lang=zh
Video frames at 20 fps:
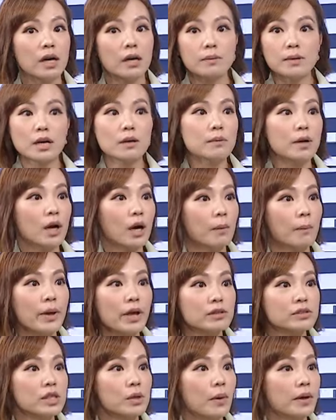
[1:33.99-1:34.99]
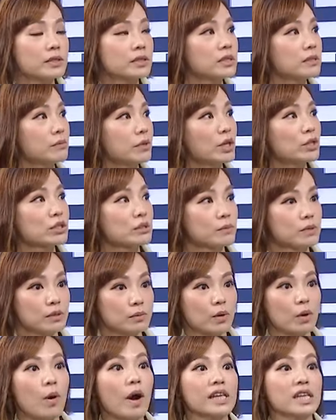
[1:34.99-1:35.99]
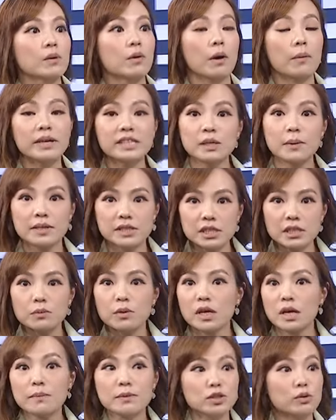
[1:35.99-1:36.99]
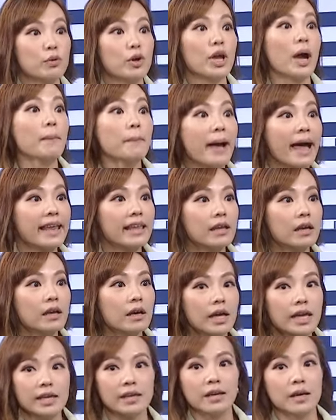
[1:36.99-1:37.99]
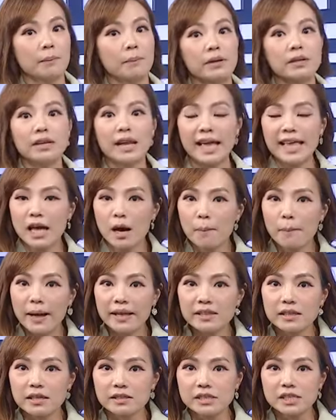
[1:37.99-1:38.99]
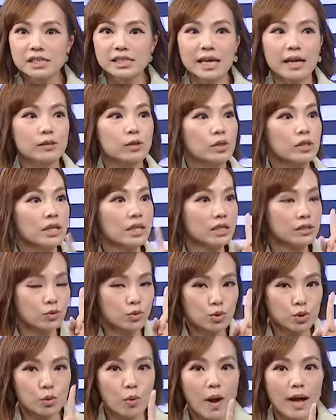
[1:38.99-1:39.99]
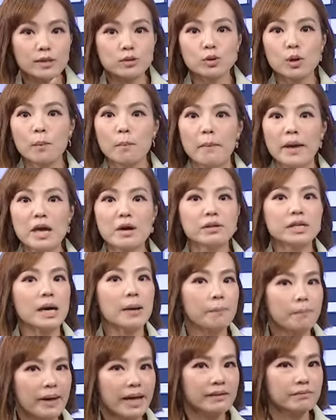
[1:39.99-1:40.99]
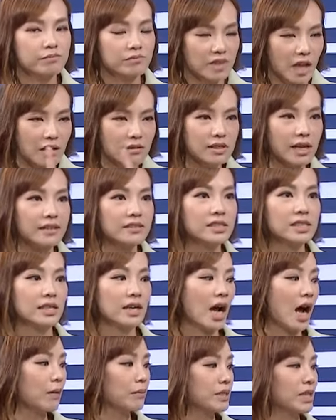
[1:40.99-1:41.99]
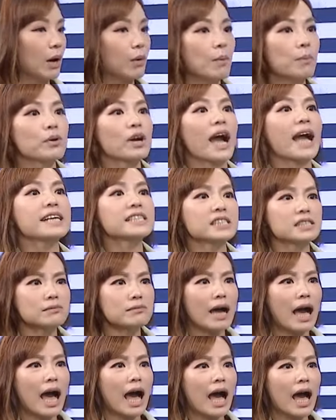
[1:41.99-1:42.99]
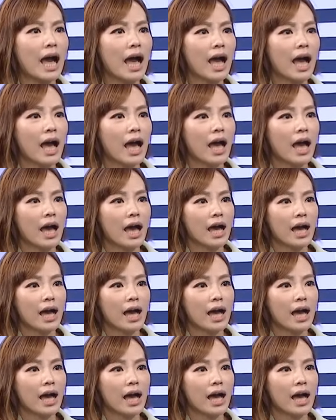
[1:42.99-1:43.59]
不不不，没有这回事，没有什么什么跨年晚会这回事，因为根本就没有要办。哎，本来要办的，竟然一句话说没有要办，当然钱康明他会不开心嘛。是当初